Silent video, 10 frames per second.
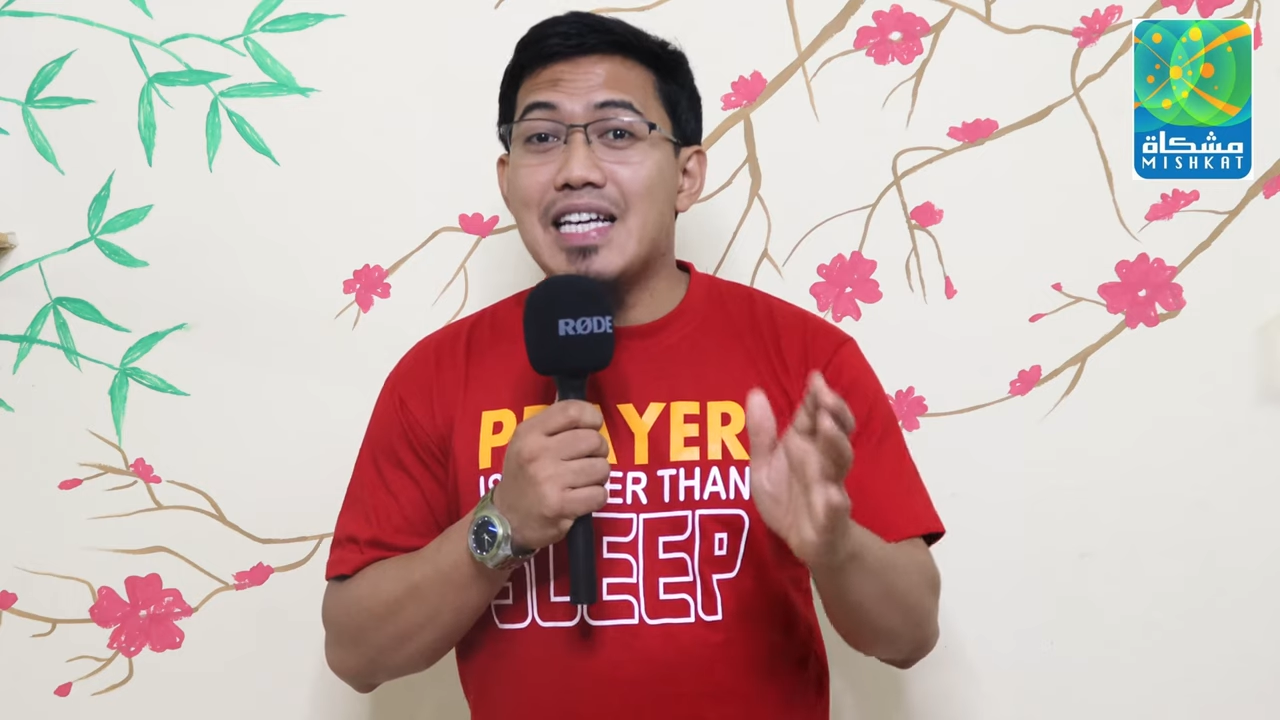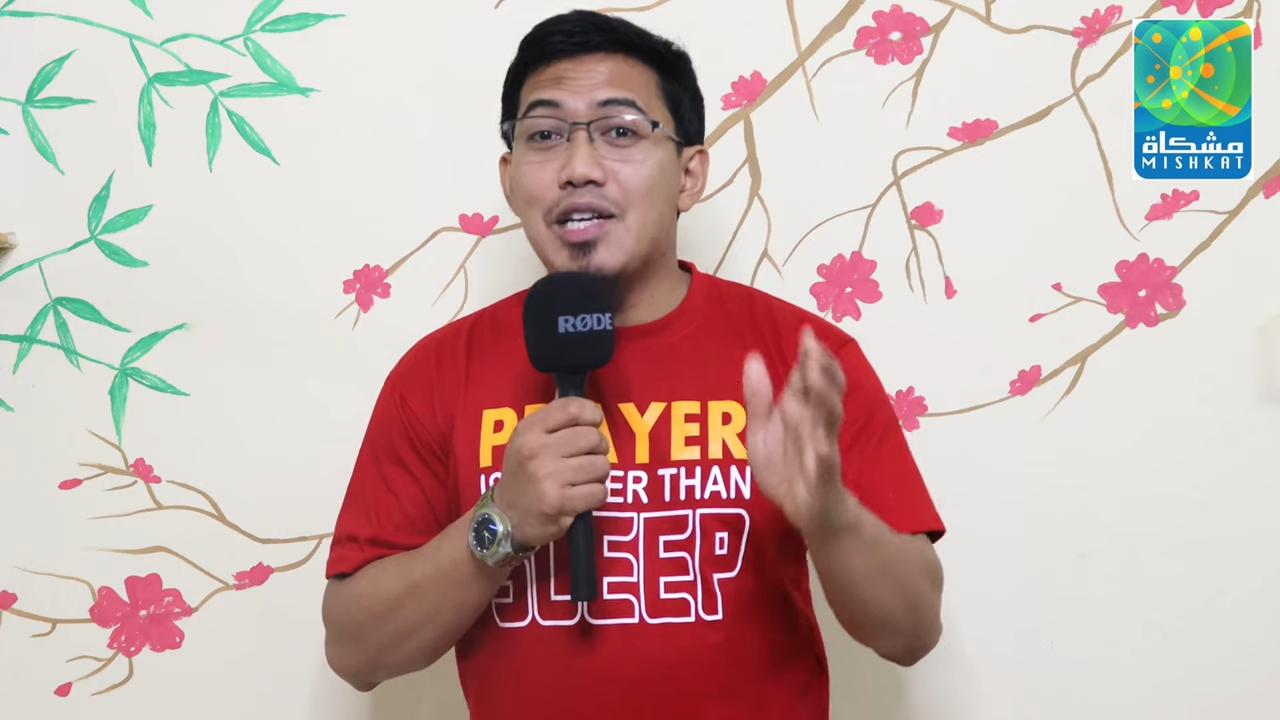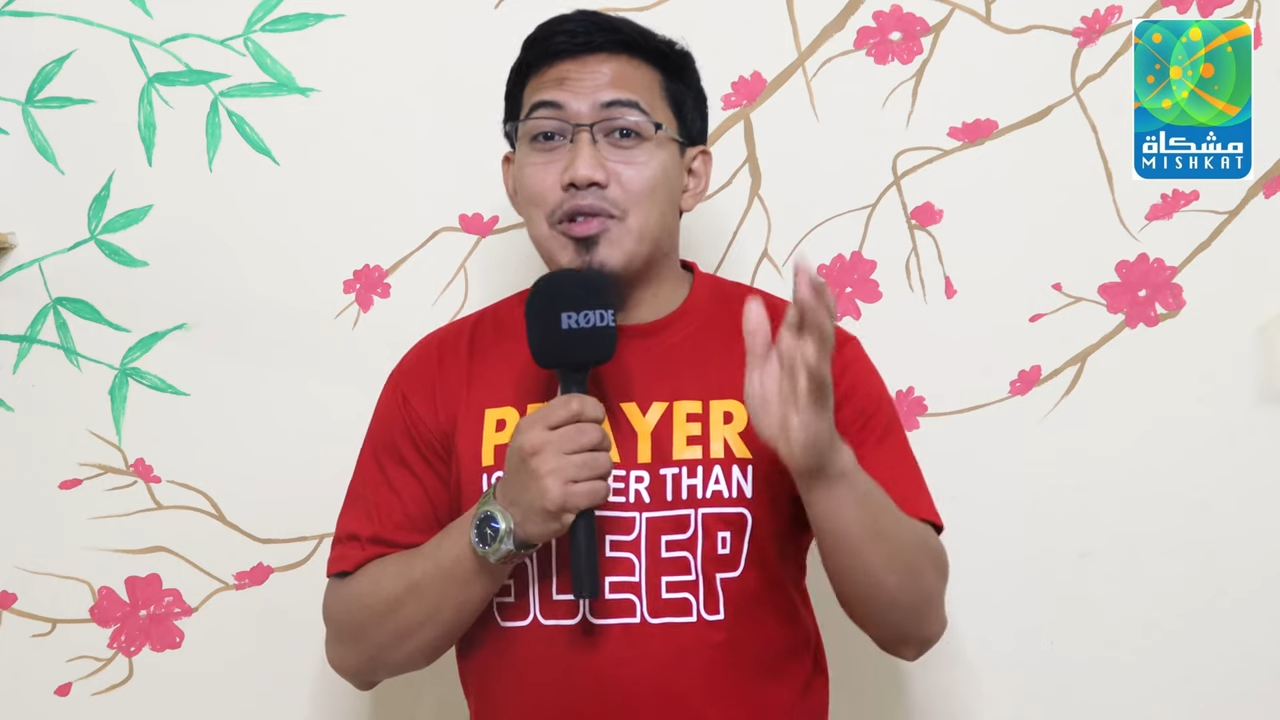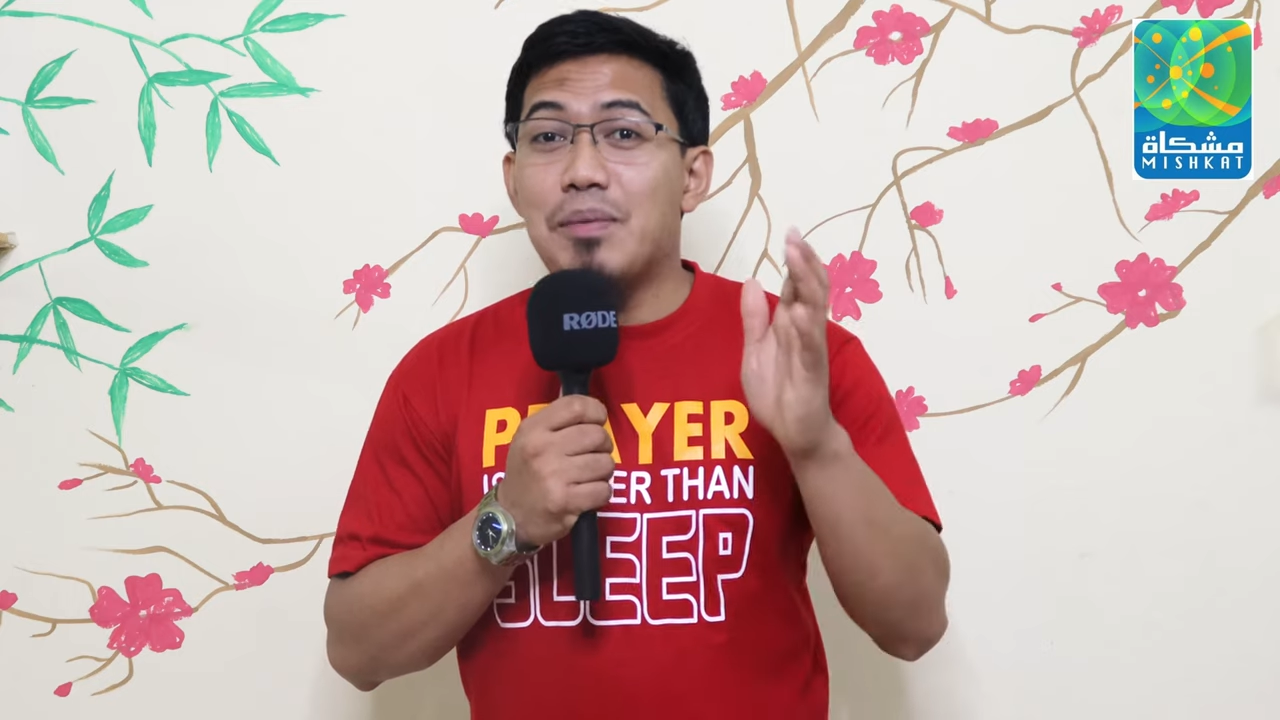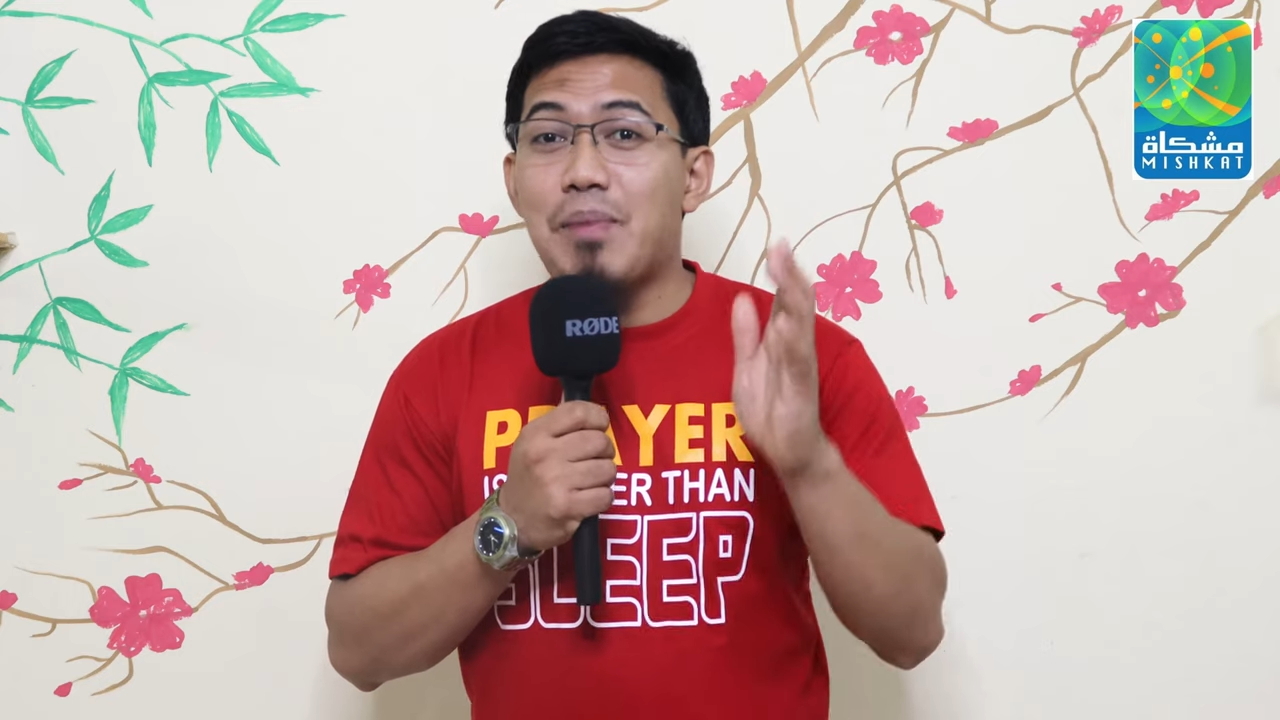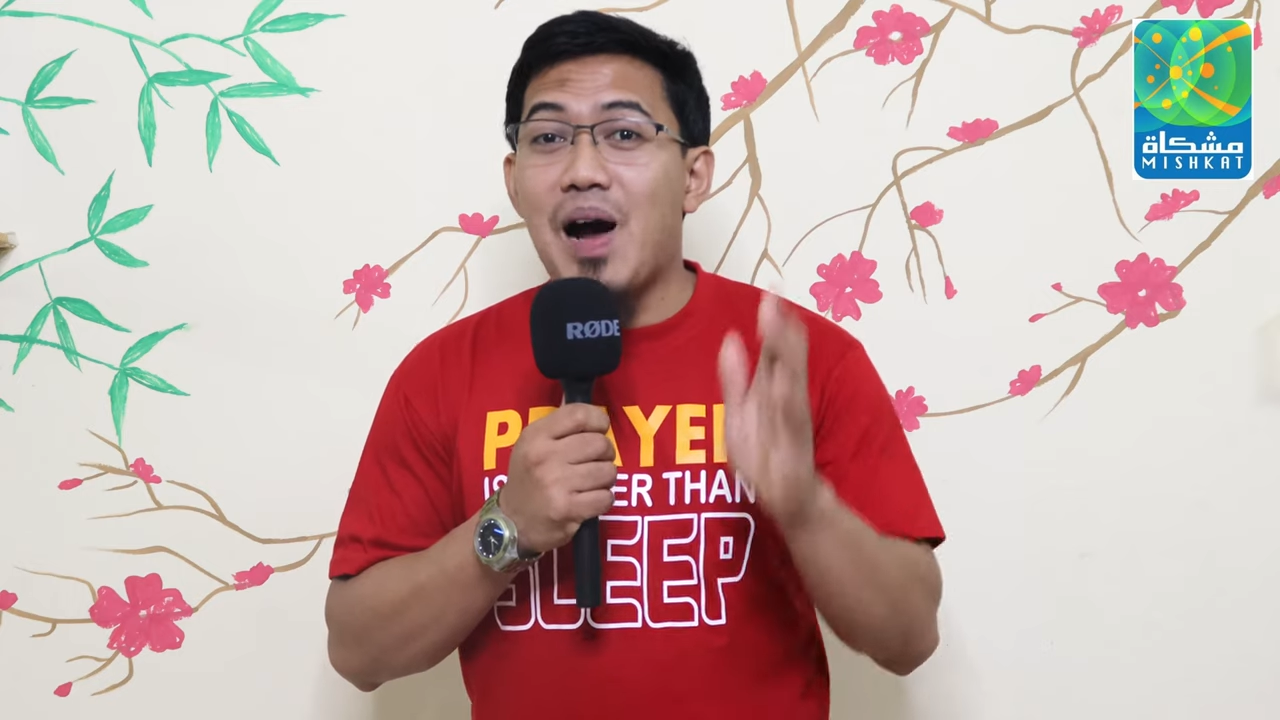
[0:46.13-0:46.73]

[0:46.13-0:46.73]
sa iyo ng